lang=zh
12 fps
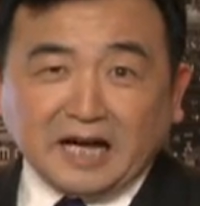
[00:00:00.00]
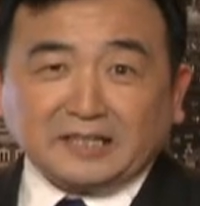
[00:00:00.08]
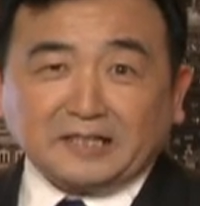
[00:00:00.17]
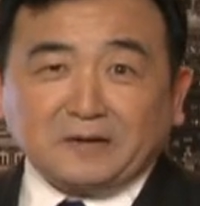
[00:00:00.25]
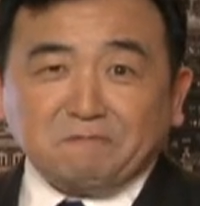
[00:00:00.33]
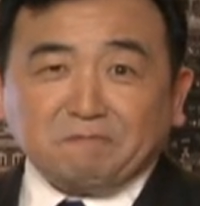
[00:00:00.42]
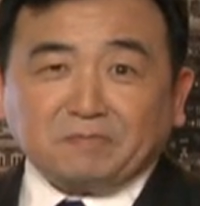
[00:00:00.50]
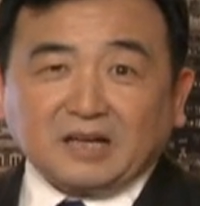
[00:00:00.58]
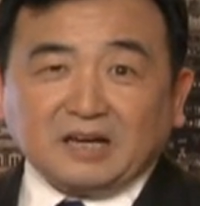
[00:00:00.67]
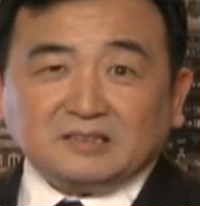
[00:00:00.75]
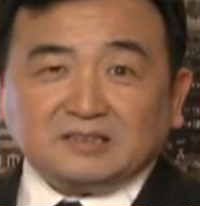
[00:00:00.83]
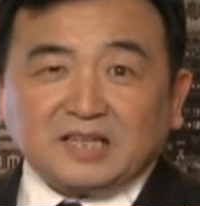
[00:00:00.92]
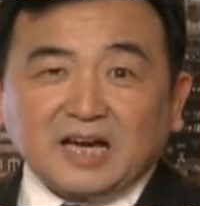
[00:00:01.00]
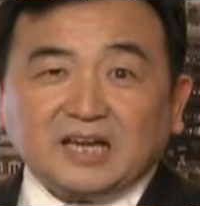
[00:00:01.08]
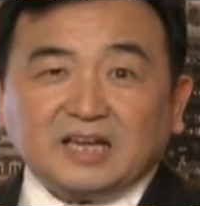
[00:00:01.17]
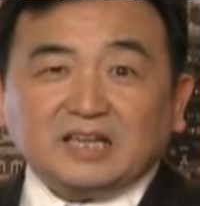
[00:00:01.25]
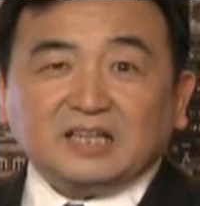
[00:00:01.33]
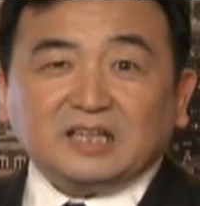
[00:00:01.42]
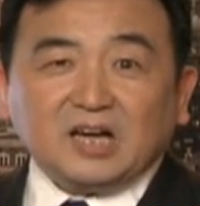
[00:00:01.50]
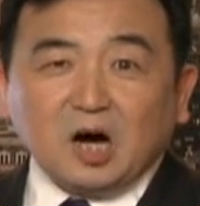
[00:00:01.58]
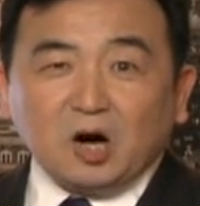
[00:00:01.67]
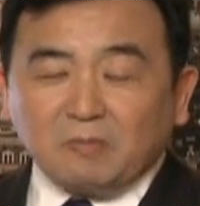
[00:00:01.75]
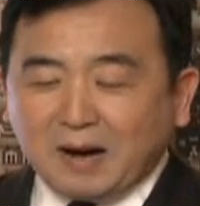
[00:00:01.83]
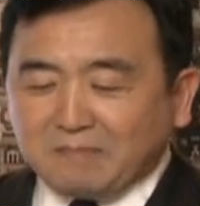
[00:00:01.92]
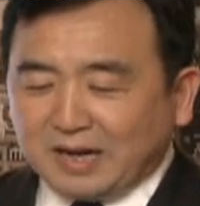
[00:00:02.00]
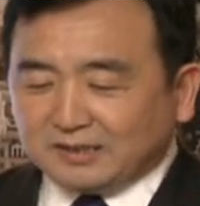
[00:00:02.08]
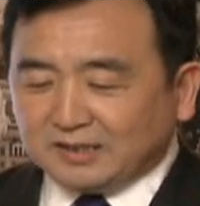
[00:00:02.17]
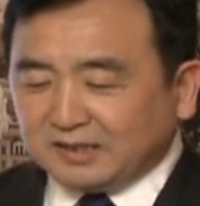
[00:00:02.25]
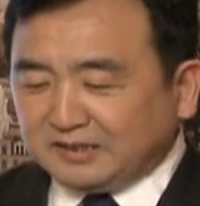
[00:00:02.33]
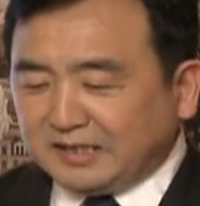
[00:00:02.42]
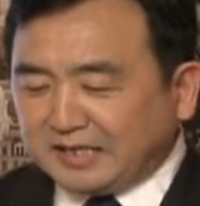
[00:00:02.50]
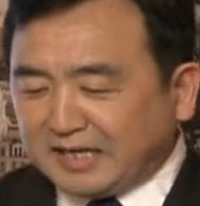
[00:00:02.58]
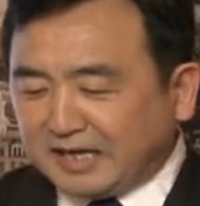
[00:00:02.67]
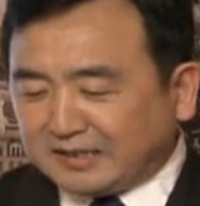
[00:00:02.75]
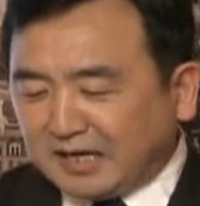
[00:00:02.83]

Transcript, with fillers: 概念，在奥巴马的演讲